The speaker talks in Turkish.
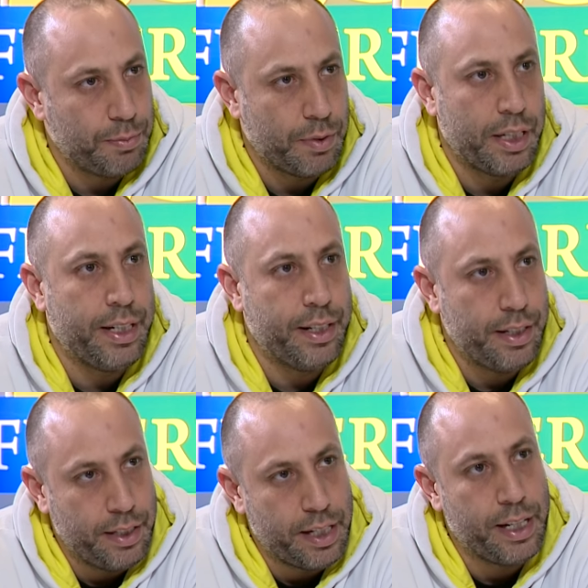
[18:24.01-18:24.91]
hani
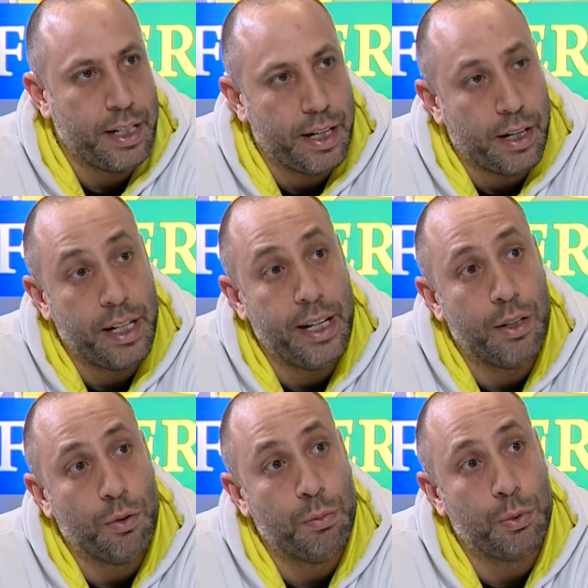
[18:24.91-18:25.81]
lehine aleyhine
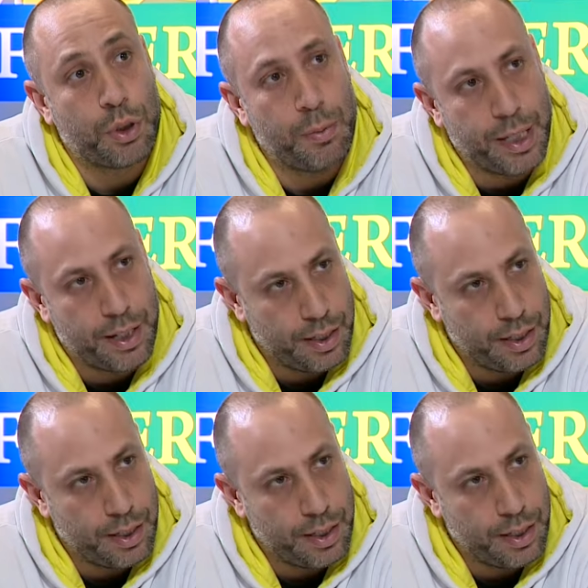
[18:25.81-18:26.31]
olmuş gibi